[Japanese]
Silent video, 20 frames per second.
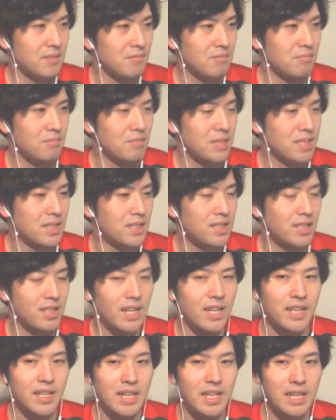まあ、試
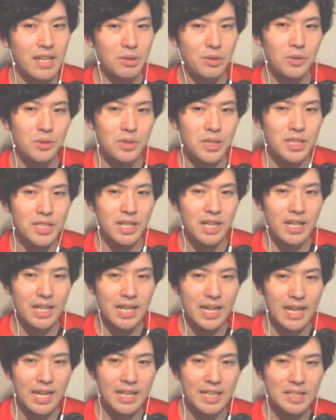合内容どうでしたか
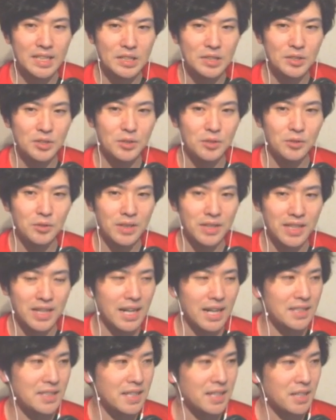ね、シュートはね
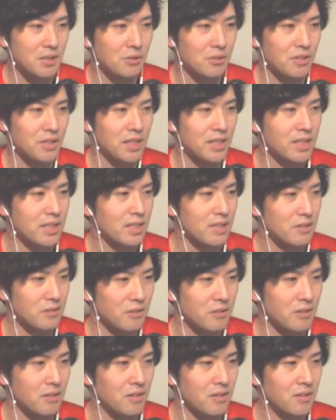かなり打ったんですけ
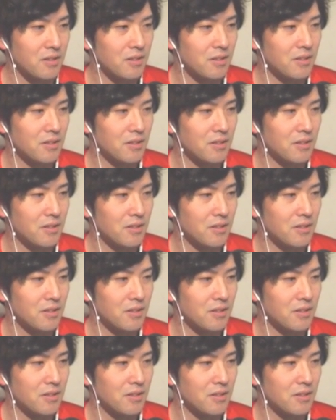ど、